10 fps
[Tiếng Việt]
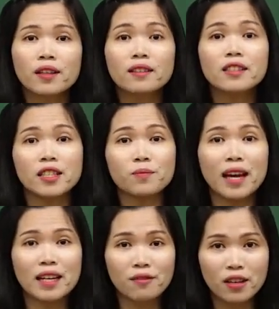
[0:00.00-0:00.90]
những người
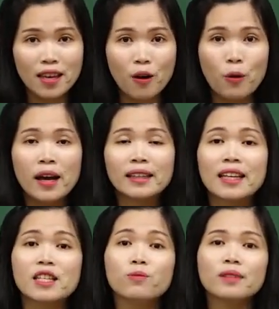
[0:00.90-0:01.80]
trong gia đình với nhau
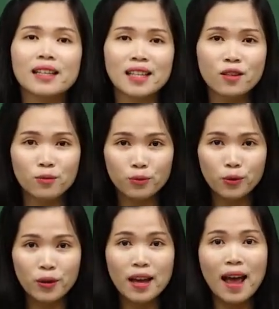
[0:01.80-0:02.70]
thì chúng ta sẽ dùng
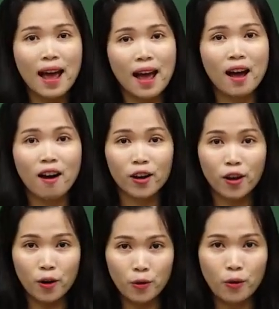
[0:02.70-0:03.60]
đuôi a o
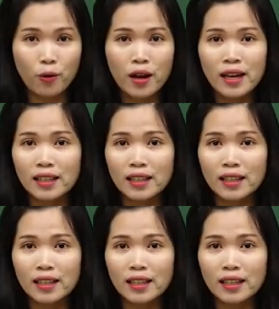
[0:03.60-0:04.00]
dò vô.